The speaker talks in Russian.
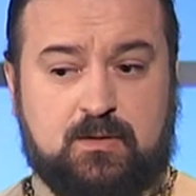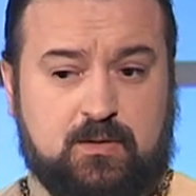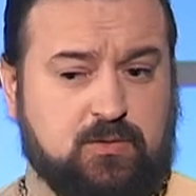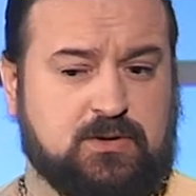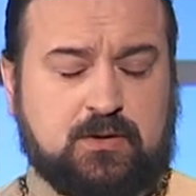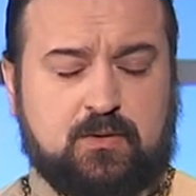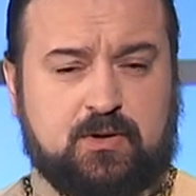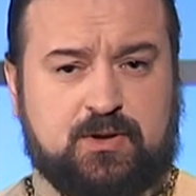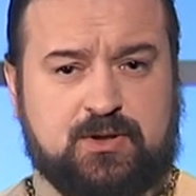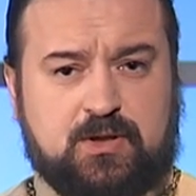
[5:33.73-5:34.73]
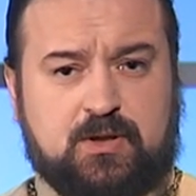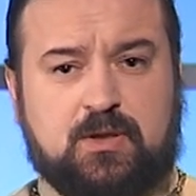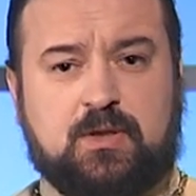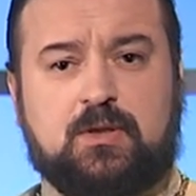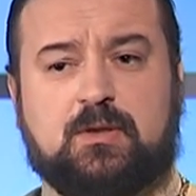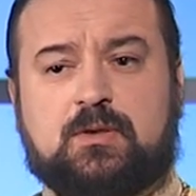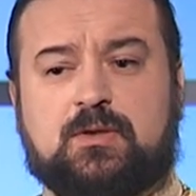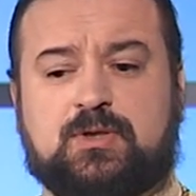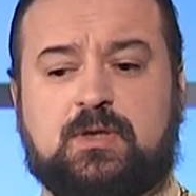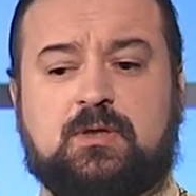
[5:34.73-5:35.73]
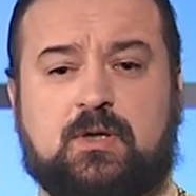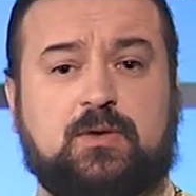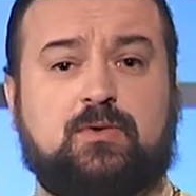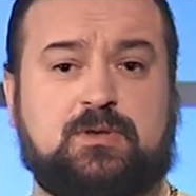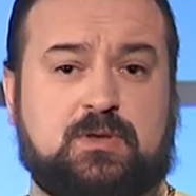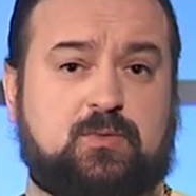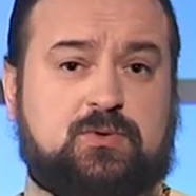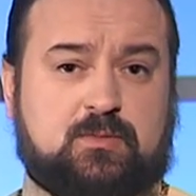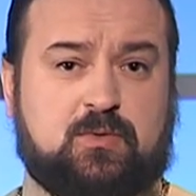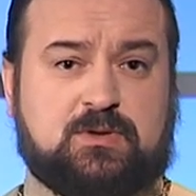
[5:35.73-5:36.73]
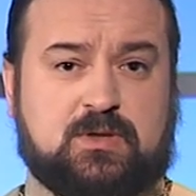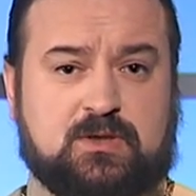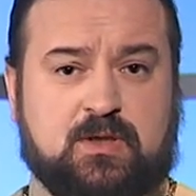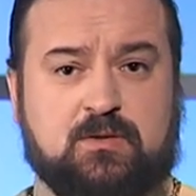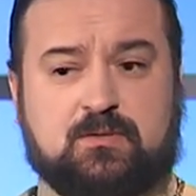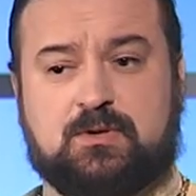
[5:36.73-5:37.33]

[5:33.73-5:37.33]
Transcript: И люди так долго и жили. Э, жили, радуясь тому, что Бог сказал,